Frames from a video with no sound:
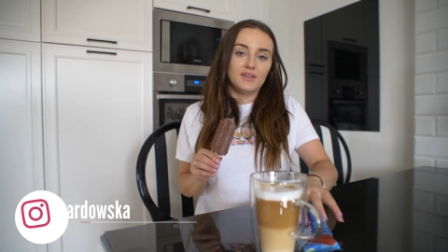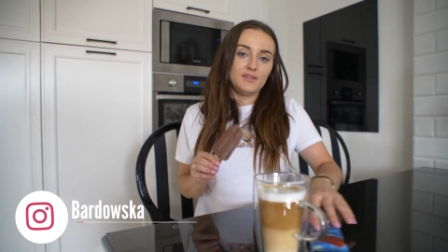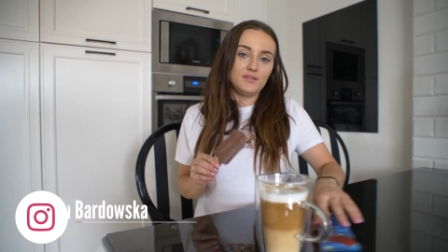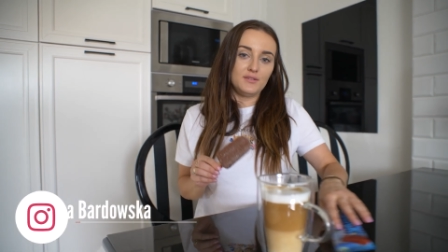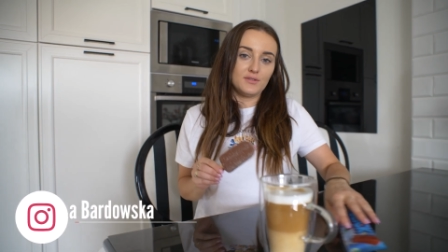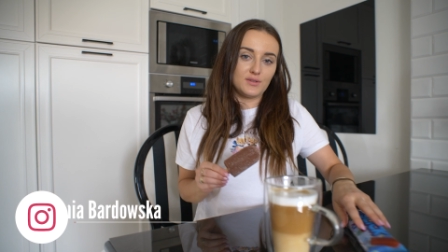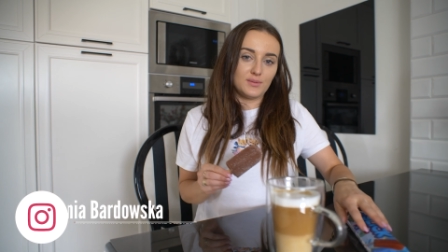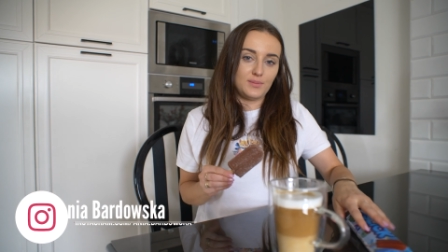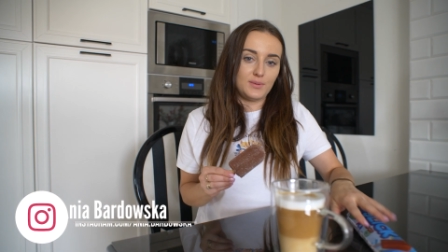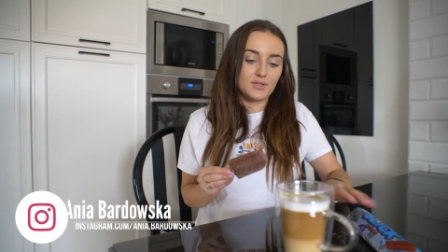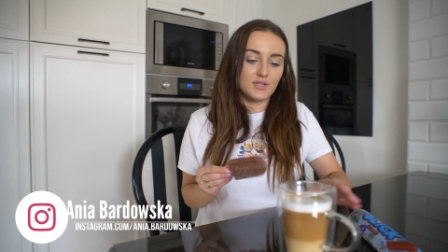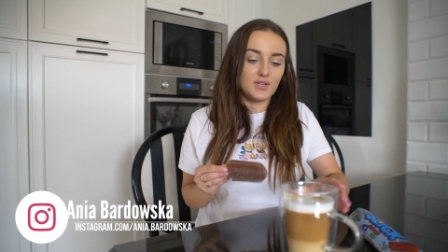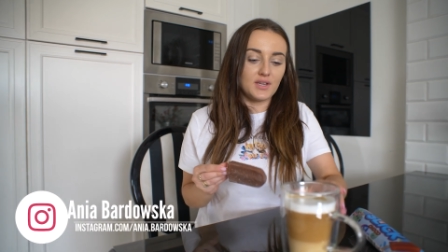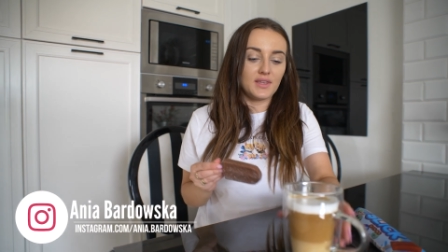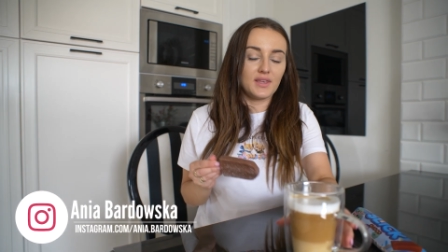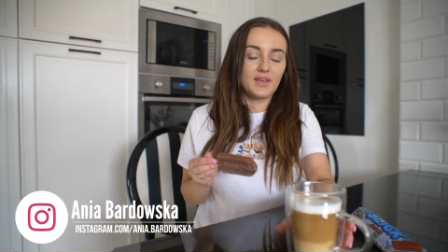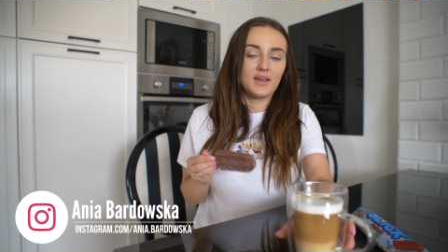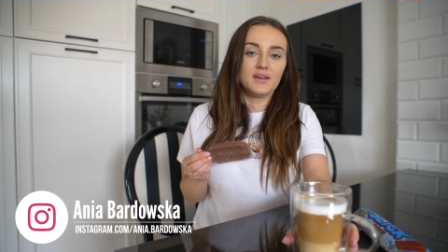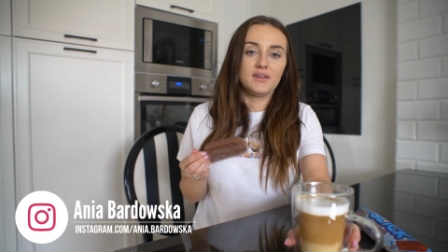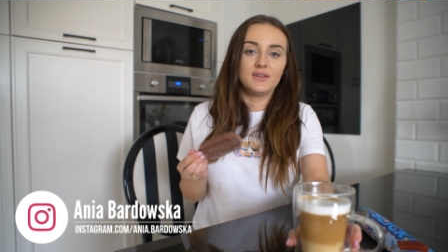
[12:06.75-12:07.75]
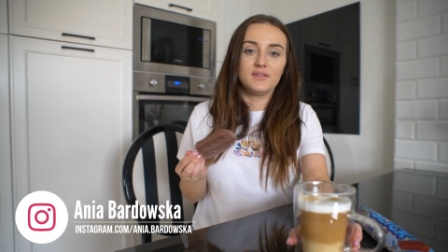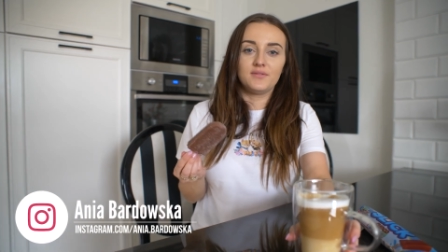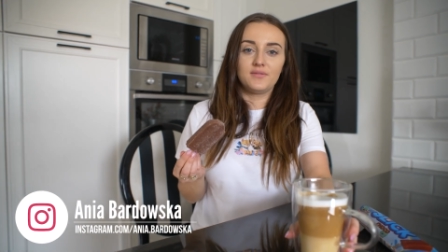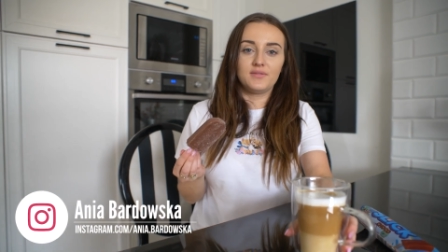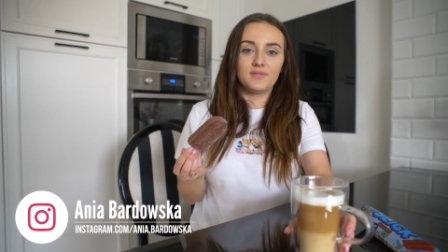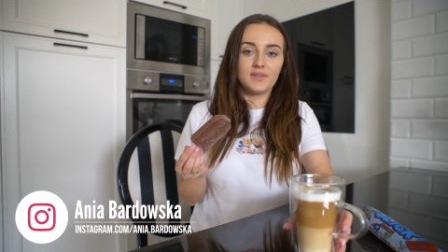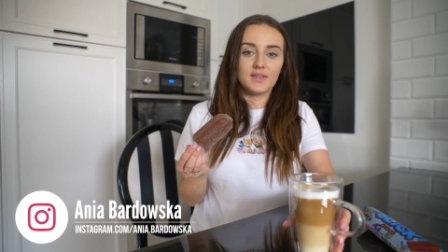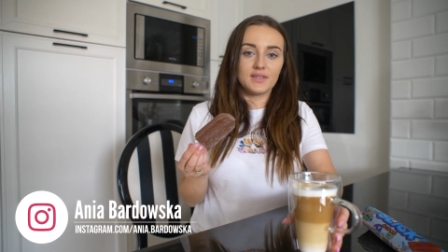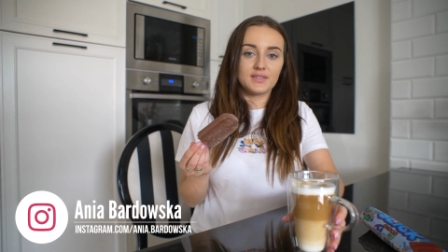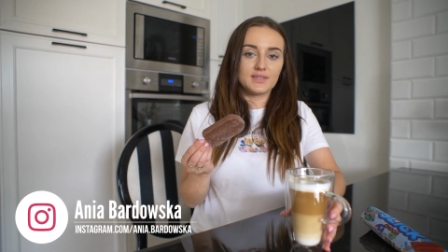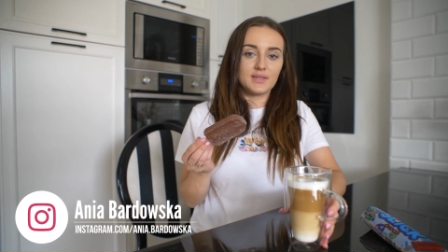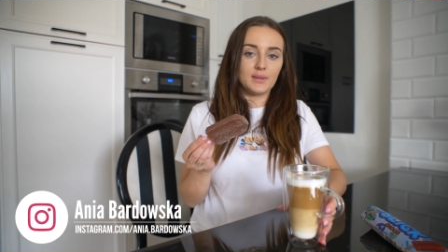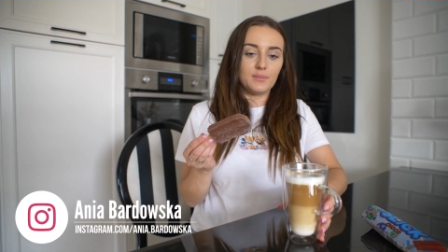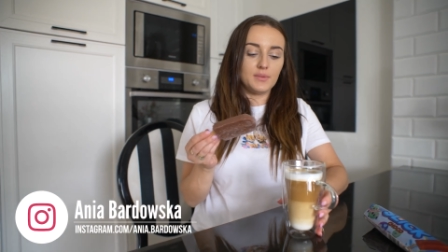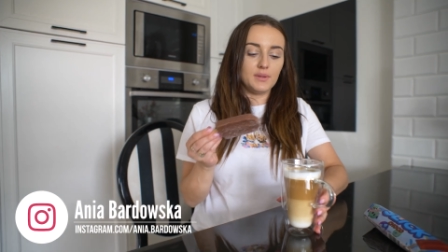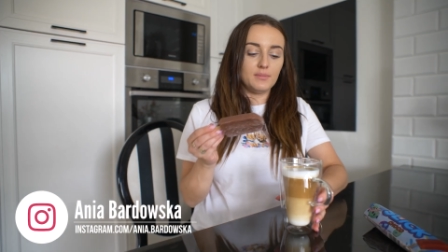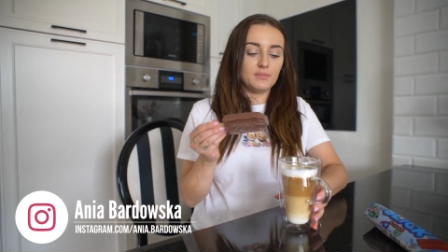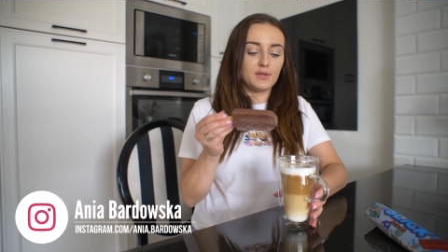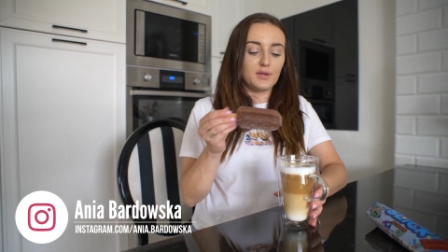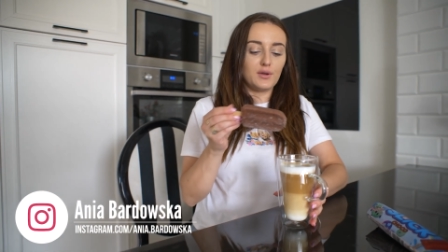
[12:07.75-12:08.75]
i do zobaczenia w
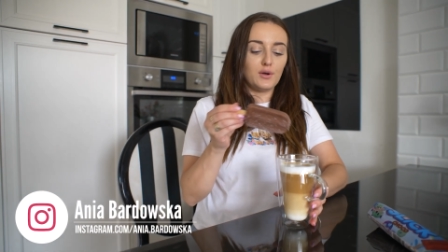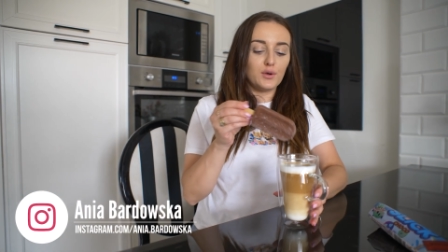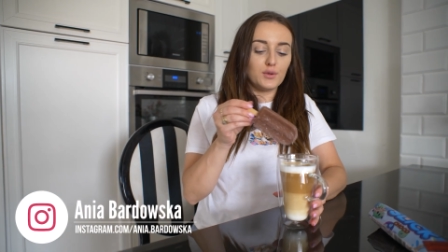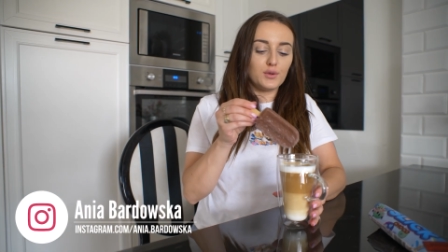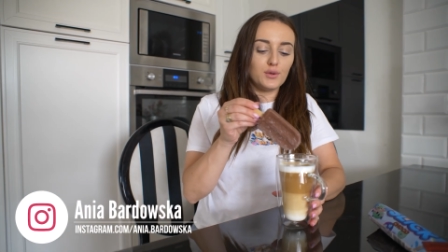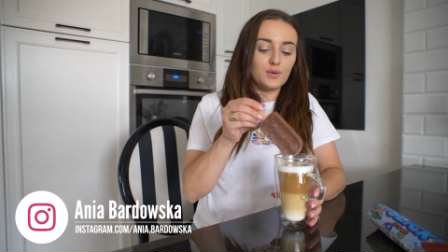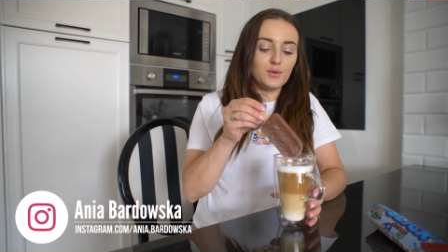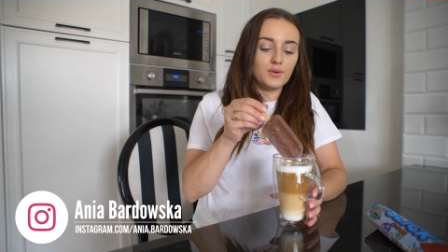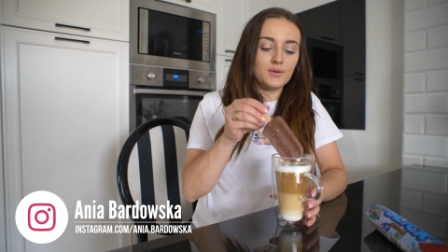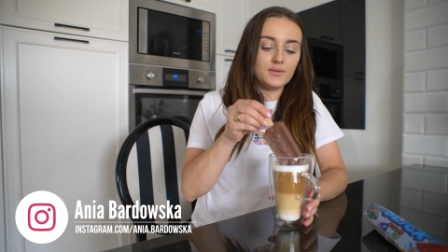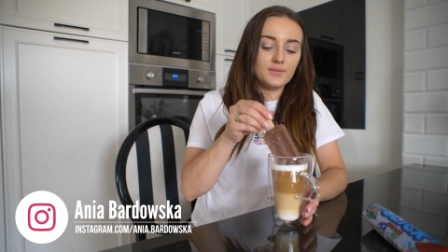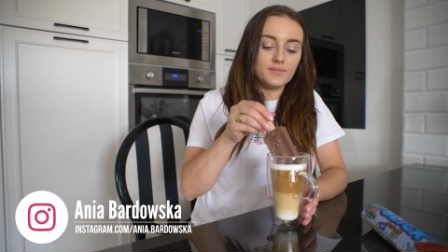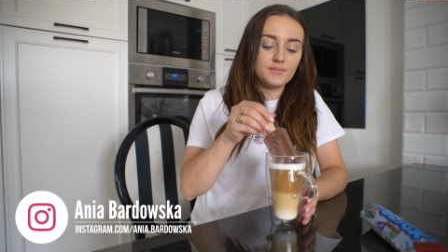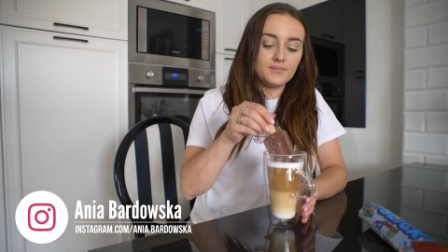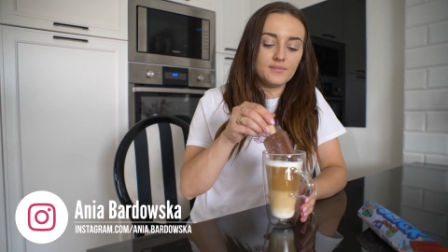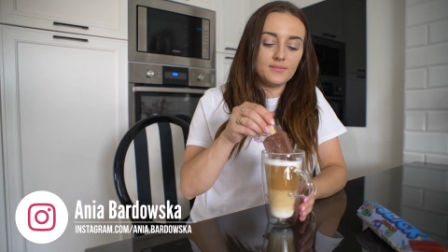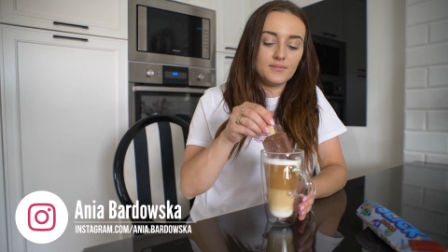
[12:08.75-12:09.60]
następnym tygodniu.